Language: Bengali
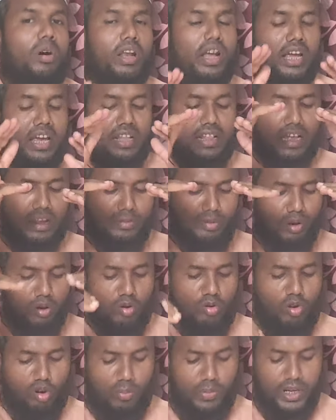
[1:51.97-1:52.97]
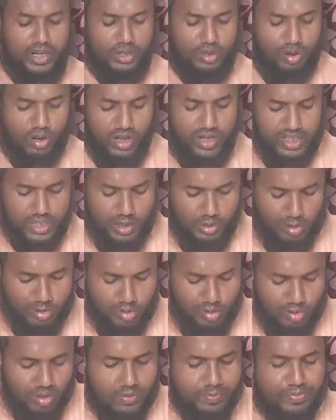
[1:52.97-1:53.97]
অনেকেই তারপরও কমেন্টস করেন যে
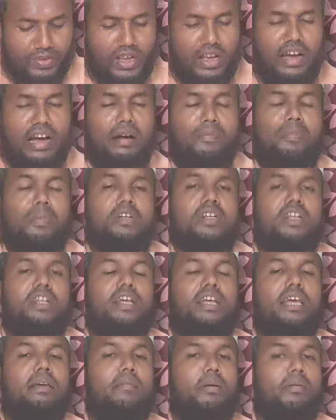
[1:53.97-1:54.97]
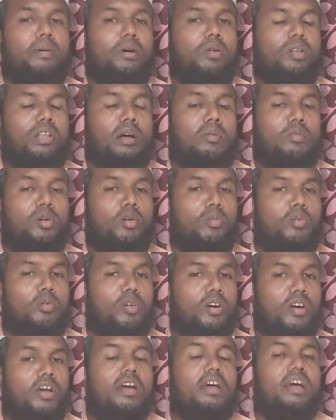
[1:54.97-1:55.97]
হুজুর আপনার সাথে কিভাবে কথা বলবো
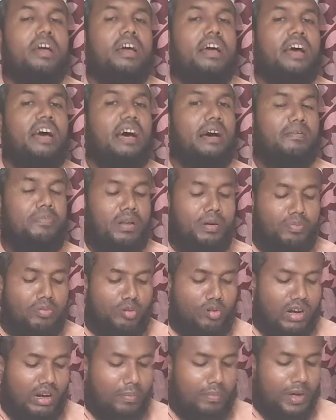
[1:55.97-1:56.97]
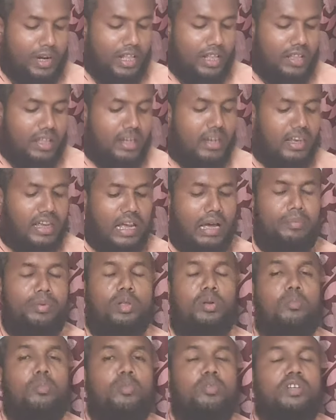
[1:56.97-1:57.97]
হ্যাঁ আপনার ফোন নাম্বারটা দেন আমি
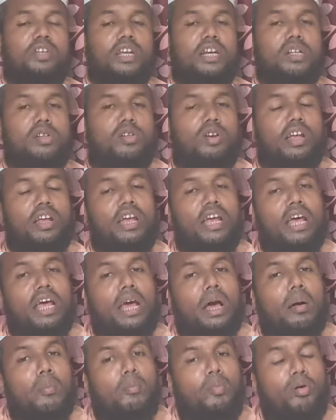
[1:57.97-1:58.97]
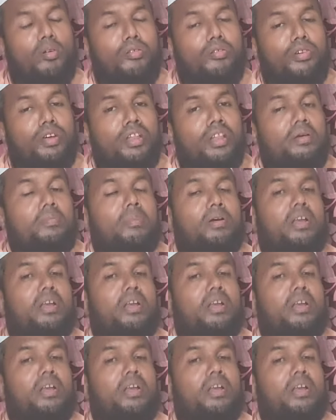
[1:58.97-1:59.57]
তো বুঝি না আসলে মফিদি